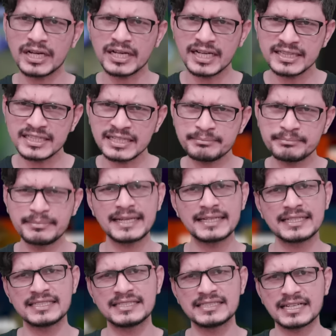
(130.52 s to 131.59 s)
मुलाकातें
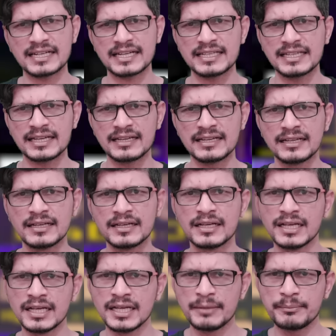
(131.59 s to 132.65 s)
बेनतीजा रही हैं
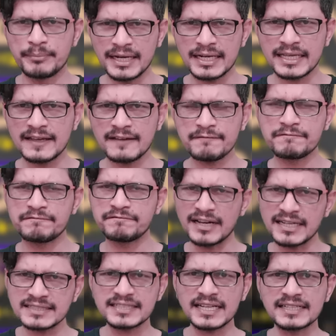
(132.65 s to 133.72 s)
बल्कि
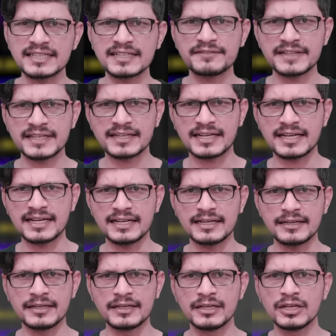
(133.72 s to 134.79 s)
वन साइडेड अफेयर रहा
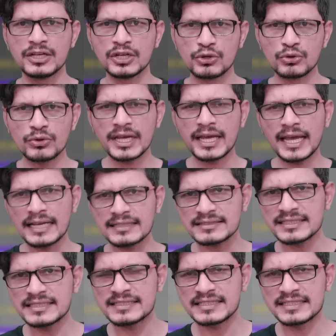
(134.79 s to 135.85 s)
है क्योंकि
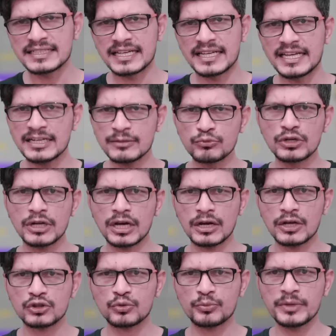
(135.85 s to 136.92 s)
एसईसी ने इन
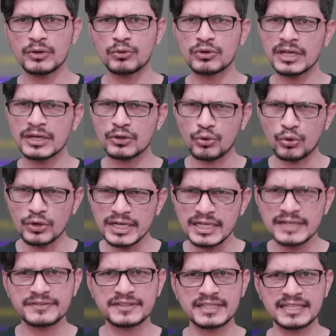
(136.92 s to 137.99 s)
मुलाकातों में उन्हें कोई
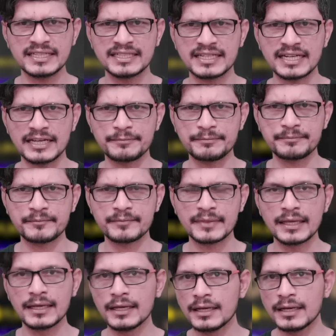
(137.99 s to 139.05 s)
लिफ्ट नहीं कराई
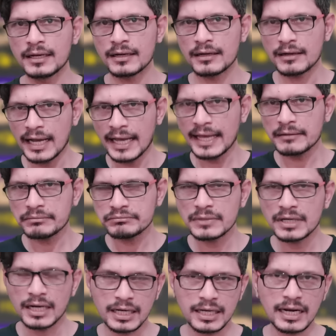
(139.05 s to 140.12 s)
खैर
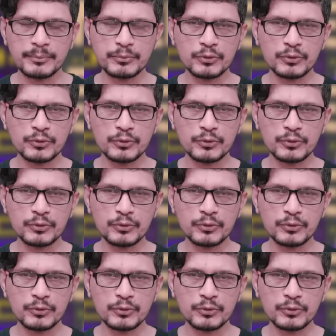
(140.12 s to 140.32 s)
अगर